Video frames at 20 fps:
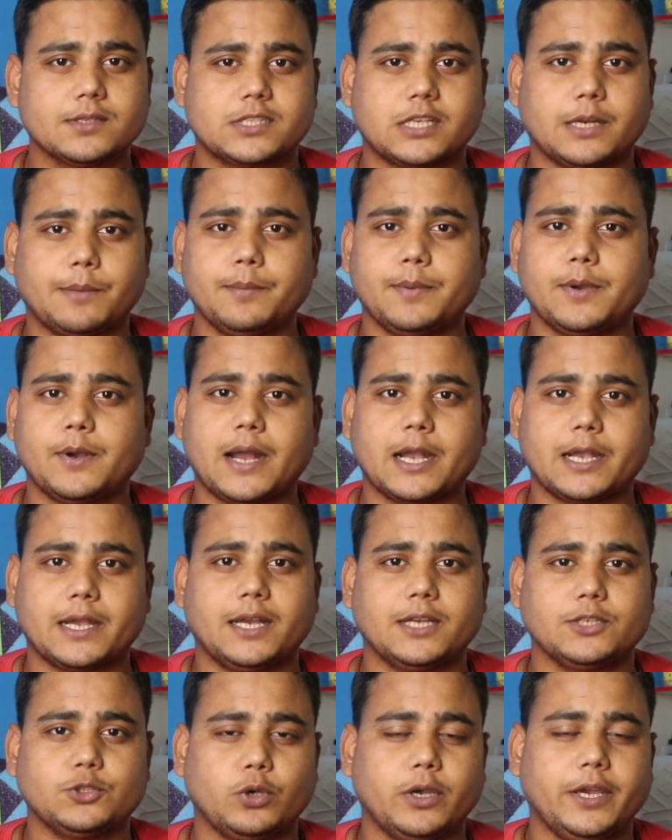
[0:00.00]
श्रम विभाग
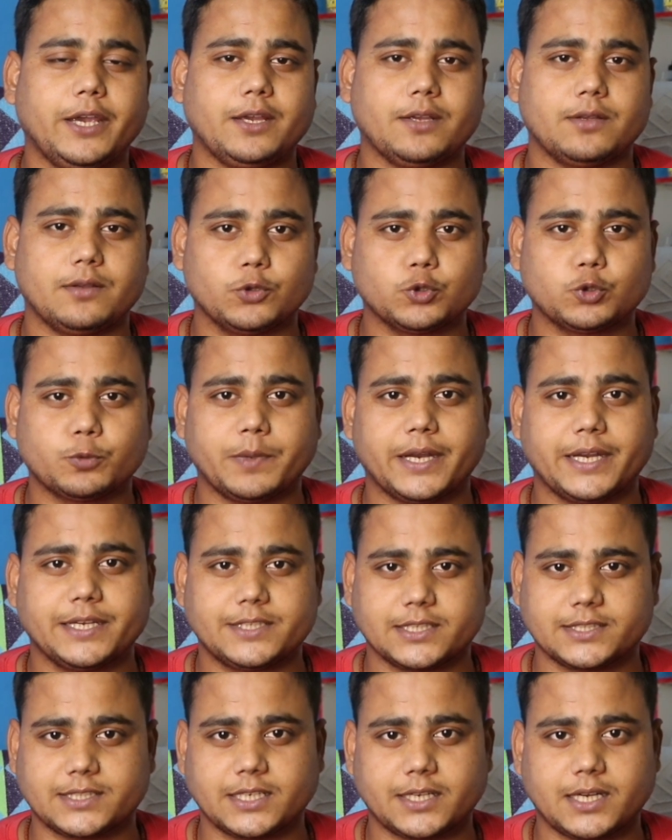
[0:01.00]
का जो है उसमें
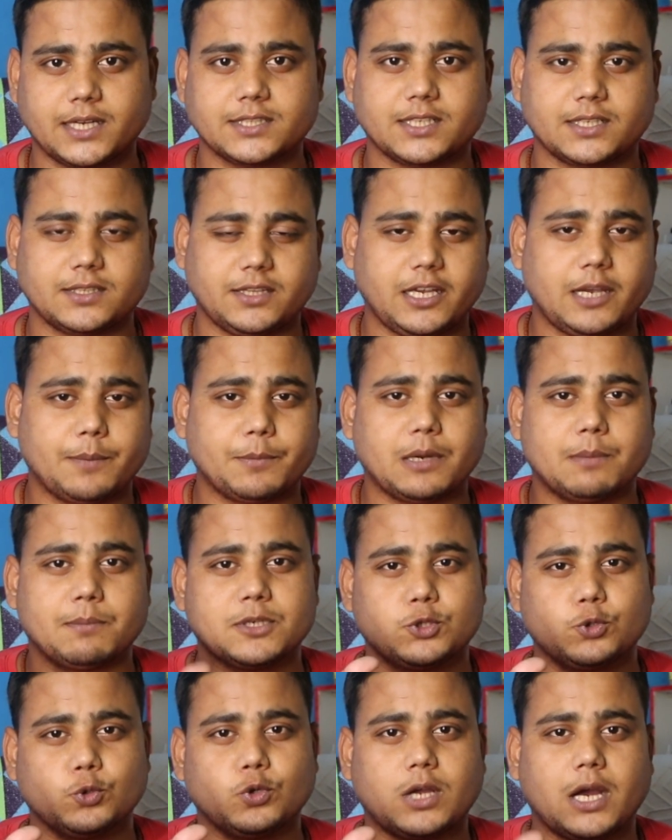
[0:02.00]
रजिस्ट्रेशन कर सकते हैं अपना
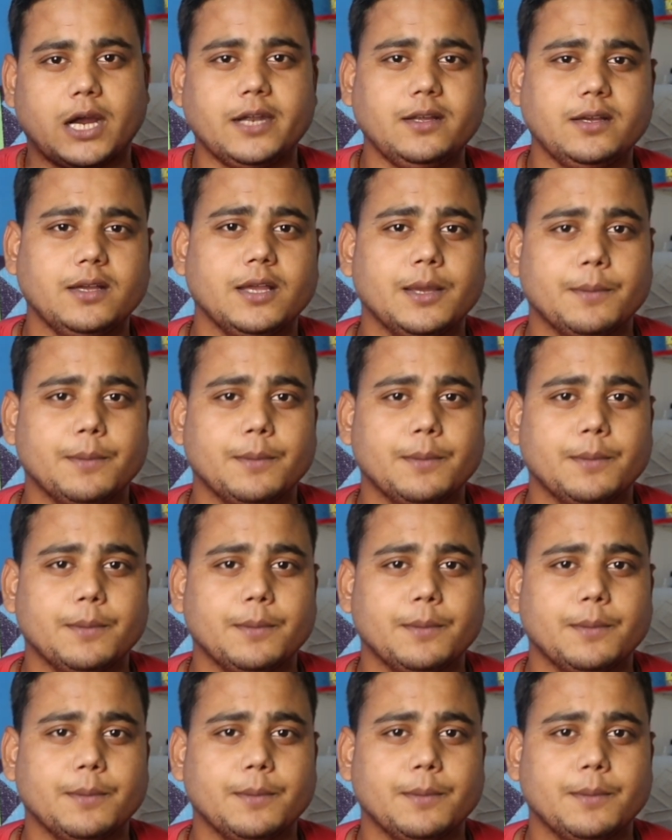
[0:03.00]
मजदूर कार्ड